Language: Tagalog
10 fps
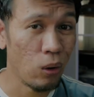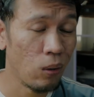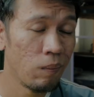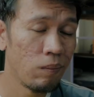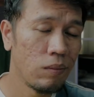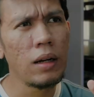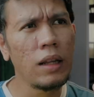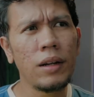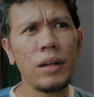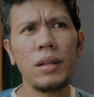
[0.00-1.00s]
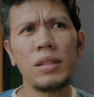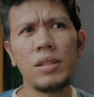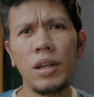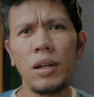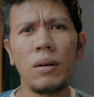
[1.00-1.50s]
So earlier this
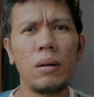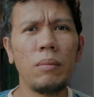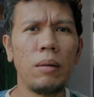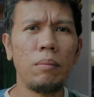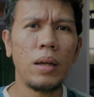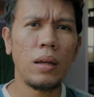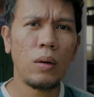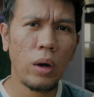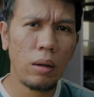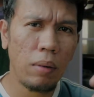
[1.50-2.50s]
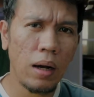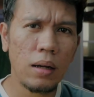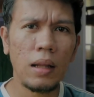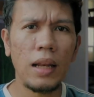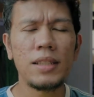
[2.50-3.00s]
year or maybe way
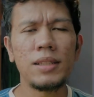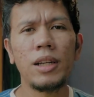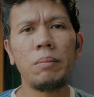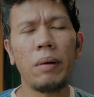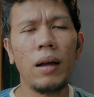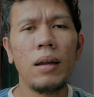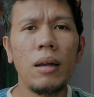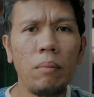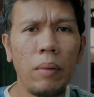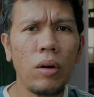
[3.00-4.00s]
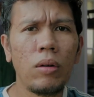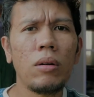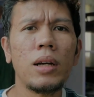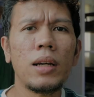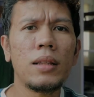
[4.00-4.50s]
back last year pa, meron
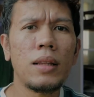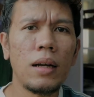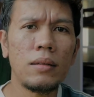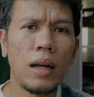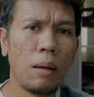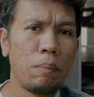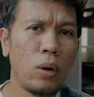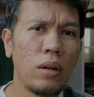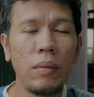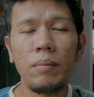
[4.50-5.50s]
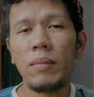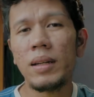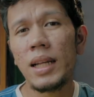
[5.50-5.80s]
ako nakitang nag-upload ng video.